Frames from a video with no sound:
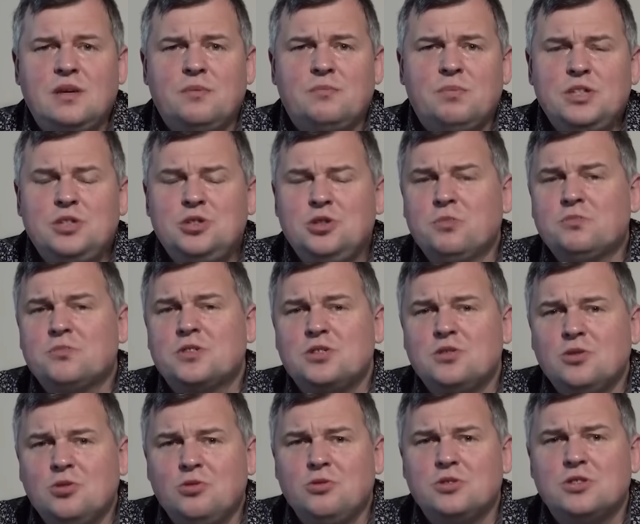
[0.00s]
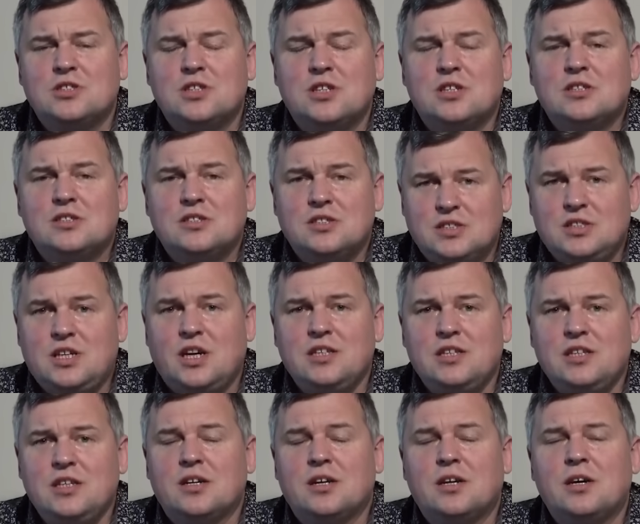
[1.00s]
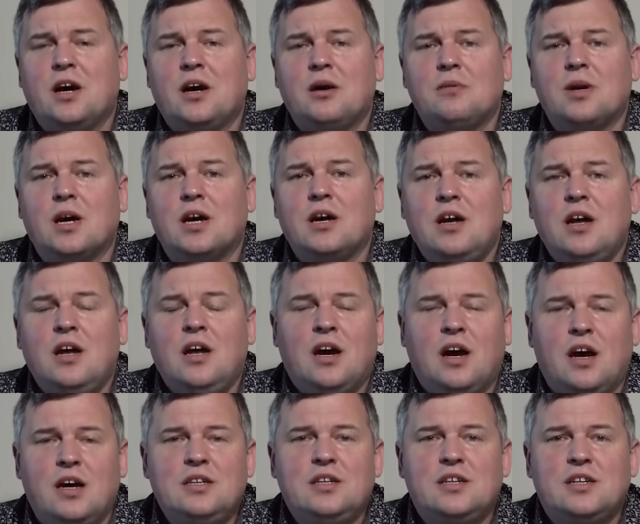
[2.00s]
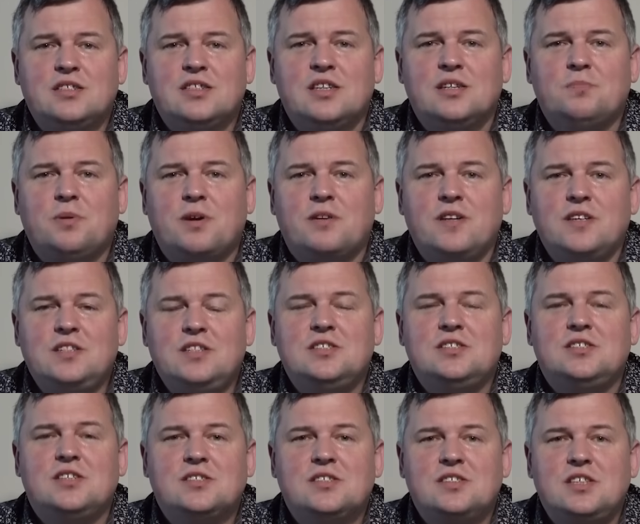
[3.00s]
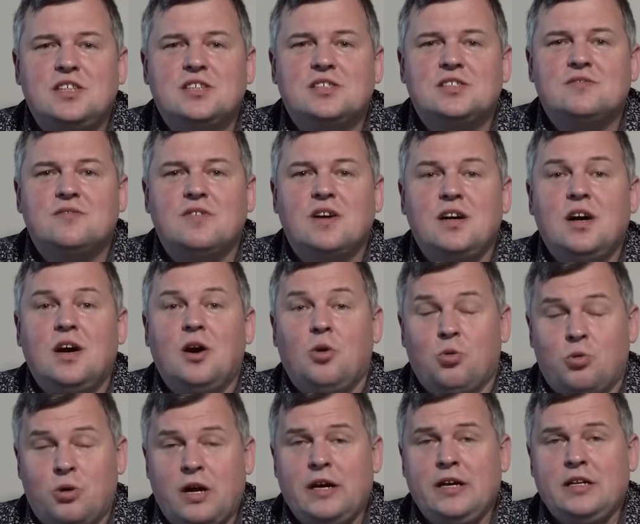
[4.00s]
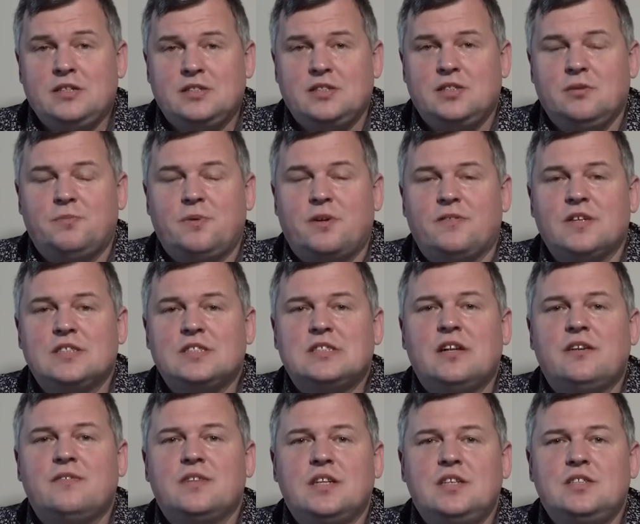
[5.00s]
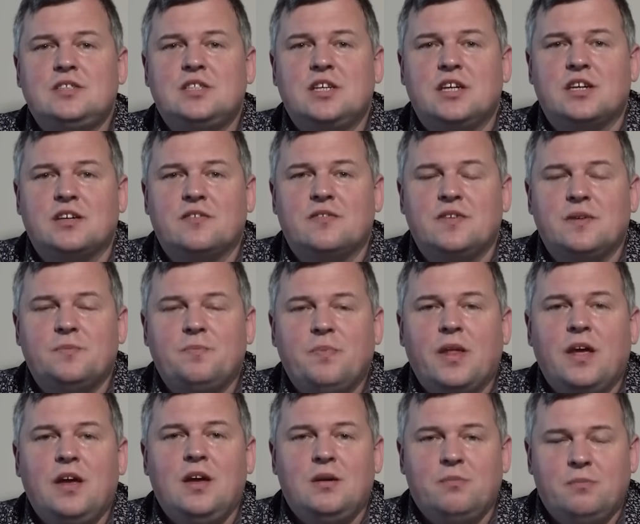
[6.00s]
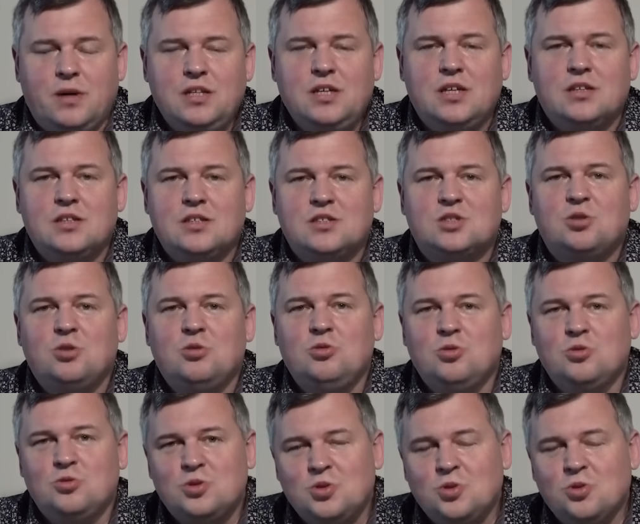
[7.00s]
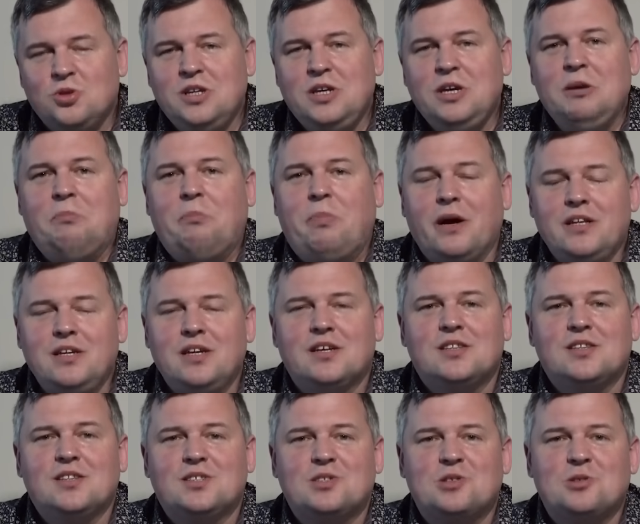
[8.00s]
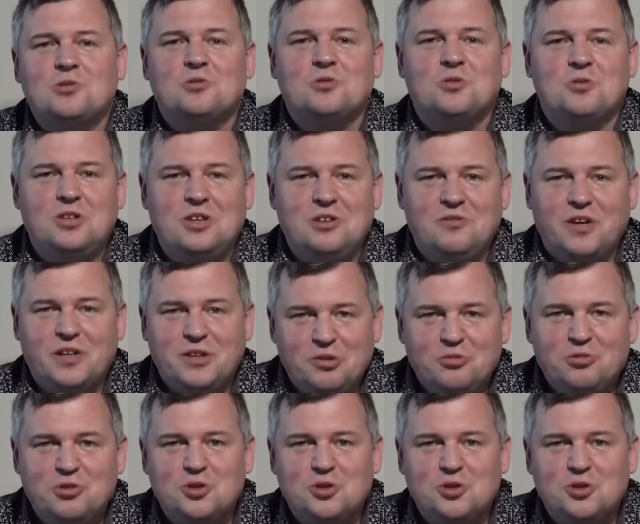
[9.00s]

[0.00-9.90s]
Причем снос здания храма они хотят проводить за средства Украинской Православной Церкви. Понятно, что идут суды, понятно, что суды в одну